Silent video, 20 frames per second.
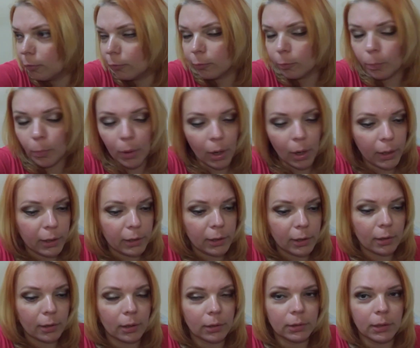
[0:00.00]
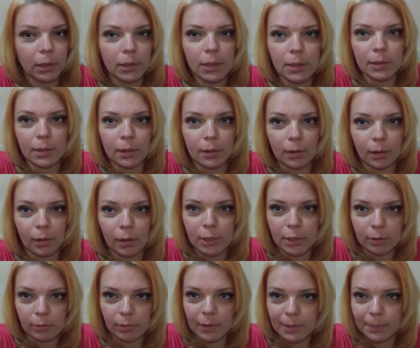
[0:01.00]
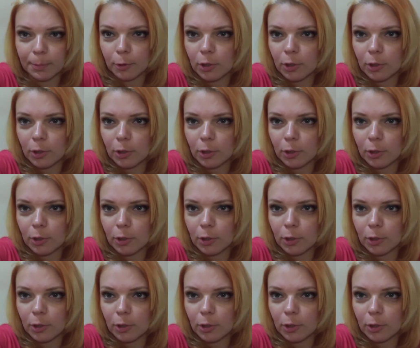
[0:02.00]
В мае никогда не заканчивалось.